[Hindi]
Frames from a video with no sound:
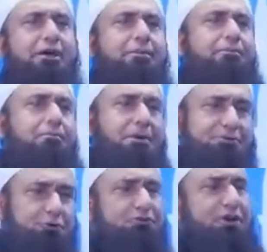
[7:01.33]
है
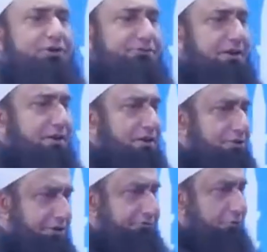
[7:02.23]
बस को साफ़ करना
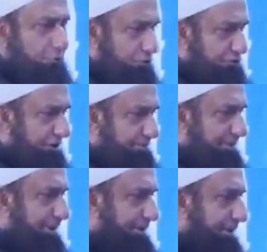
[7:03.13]
ड्राइवर को चाय
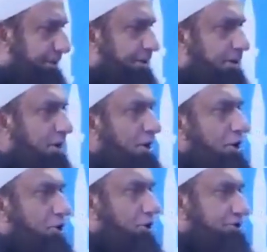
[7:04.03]
पिलाना
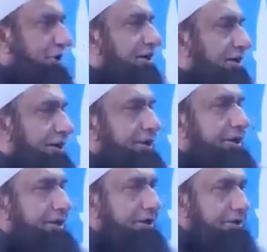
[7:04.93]
और जहाँ
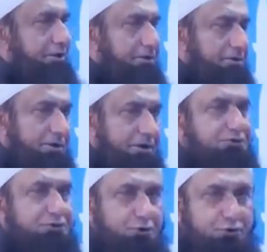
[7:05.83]
कहीं
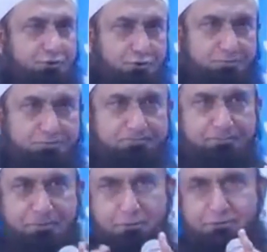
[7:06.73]
रश हो तो
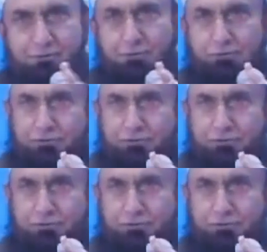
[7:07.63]
उसको